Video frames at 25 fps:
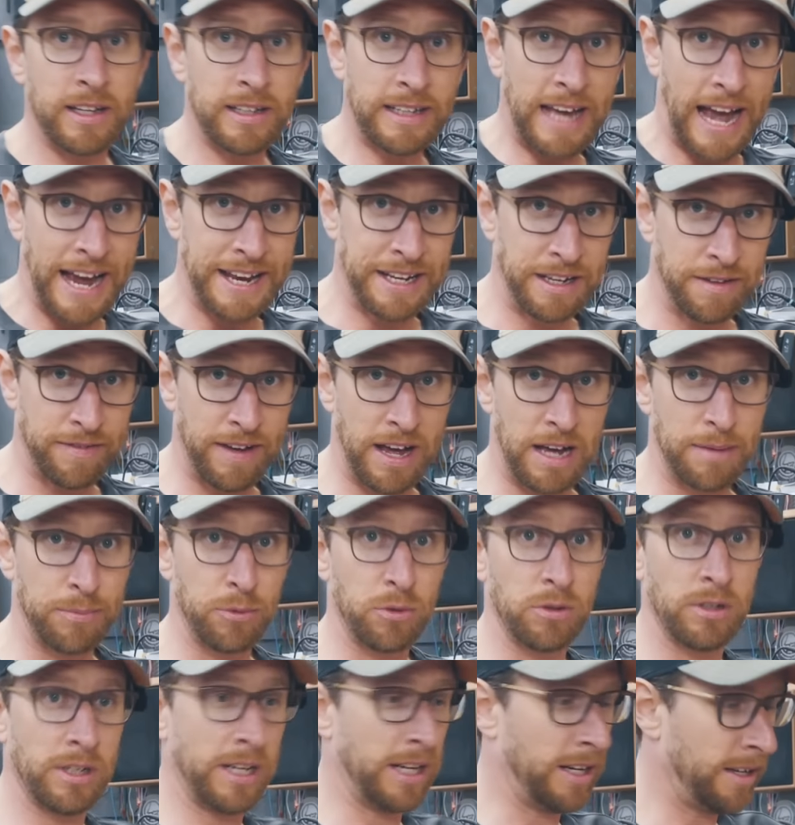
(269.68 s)
keine
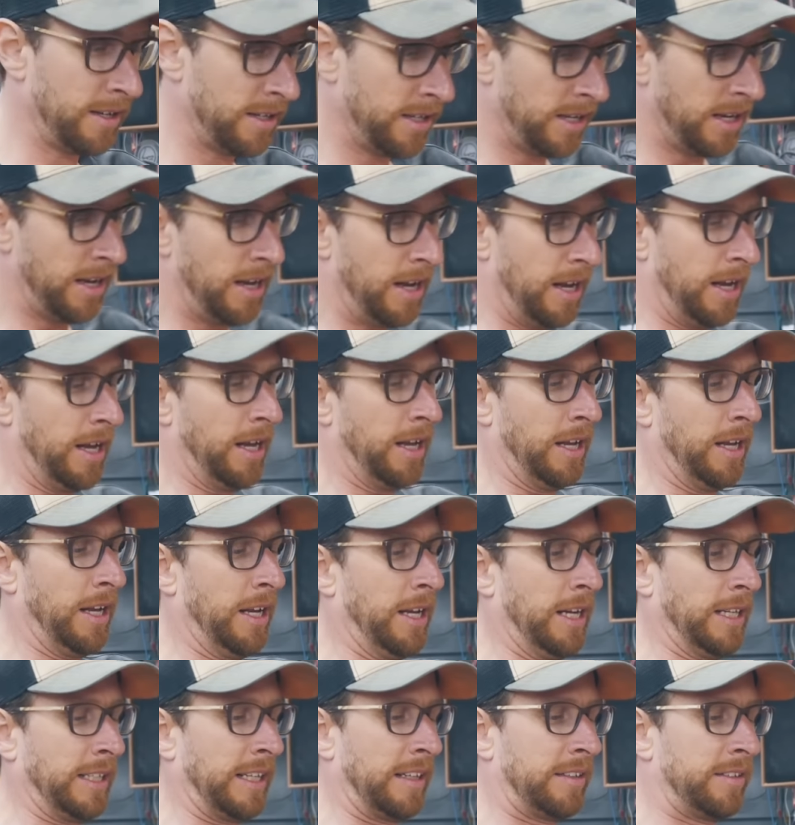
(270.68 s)
Werbung, ja,
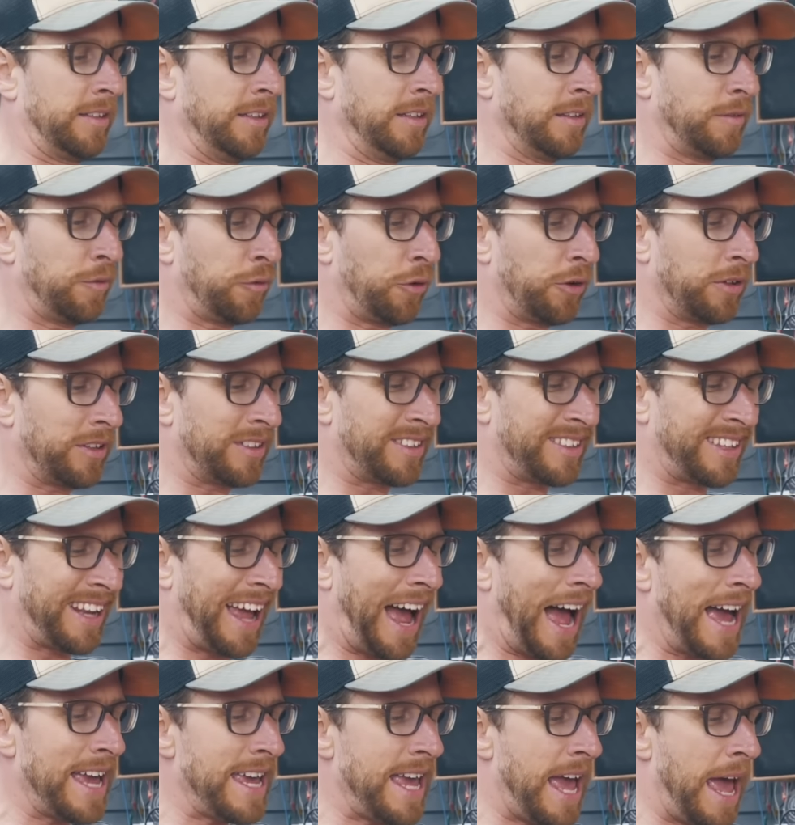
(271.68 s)
das sind von
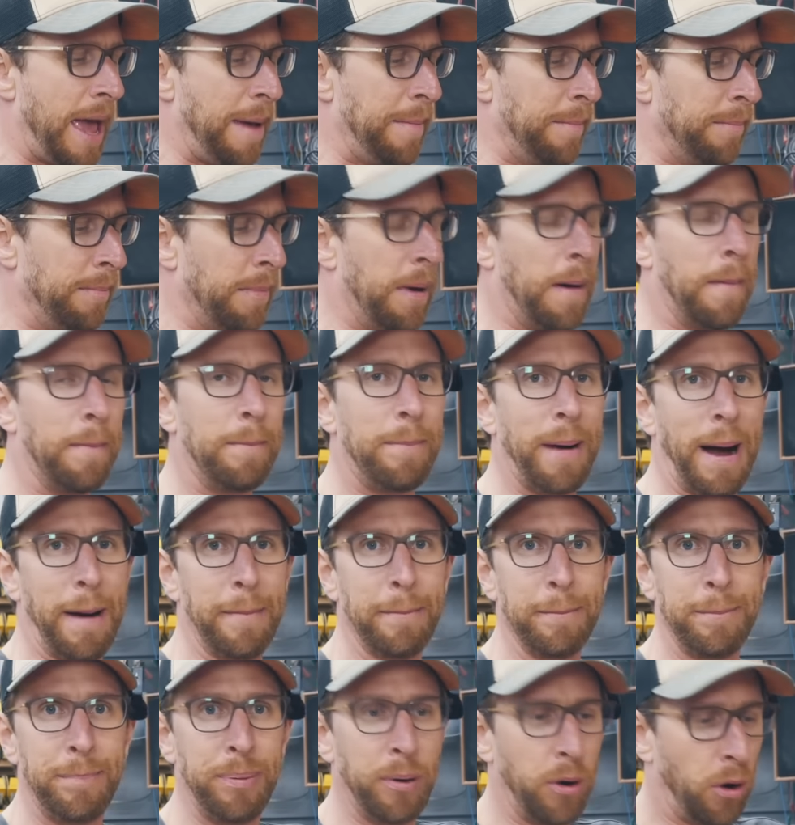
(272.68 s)
3M
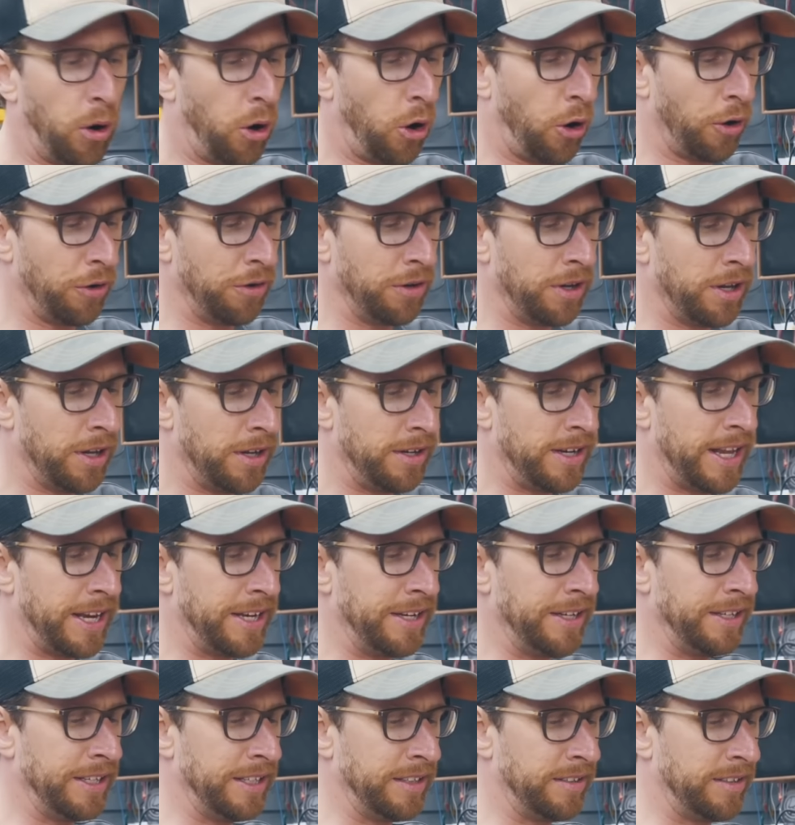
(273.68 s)
Bump On
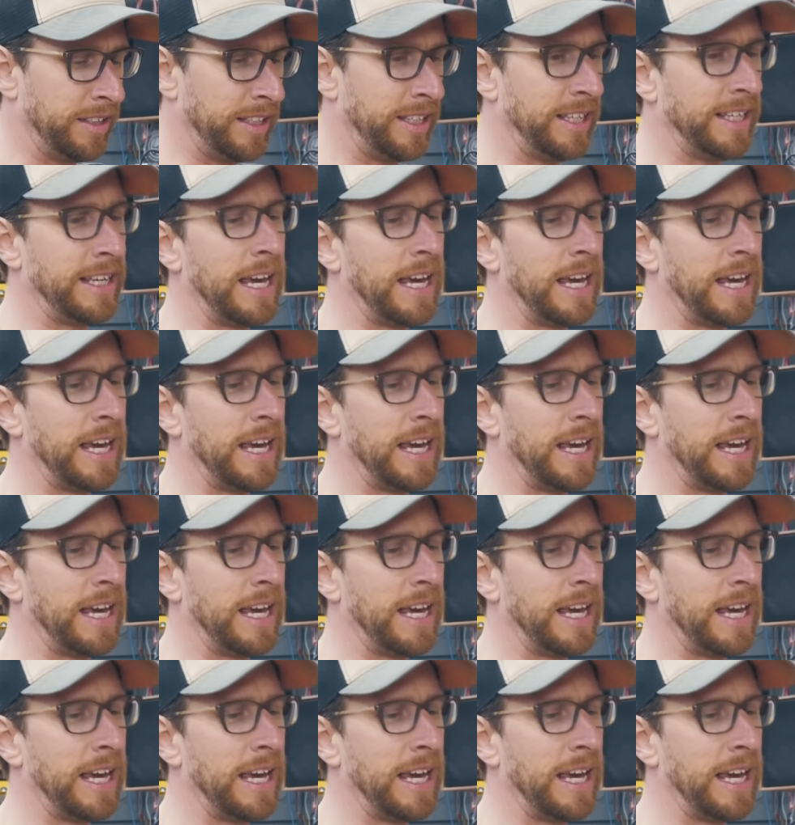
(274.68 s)
nennen die sich.